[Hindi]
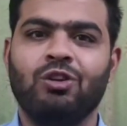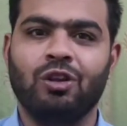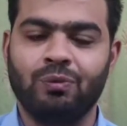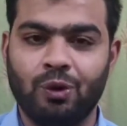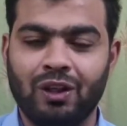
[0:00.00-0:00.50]
वो
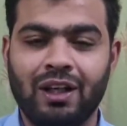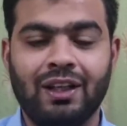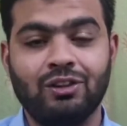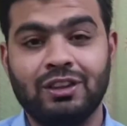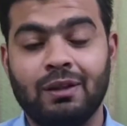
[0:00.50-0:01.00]
तो इम्पोर्ट
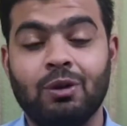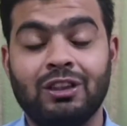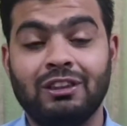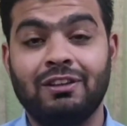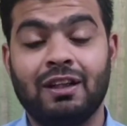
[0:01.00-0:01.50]
करके उसके
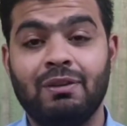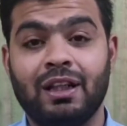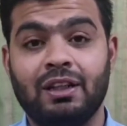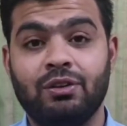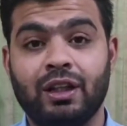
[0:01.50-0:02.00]
अनबॉक्सिंग वगैरह भी
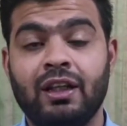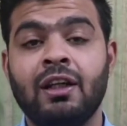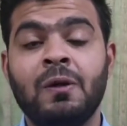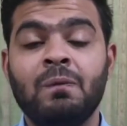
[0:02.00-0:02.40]
कर चुके हैं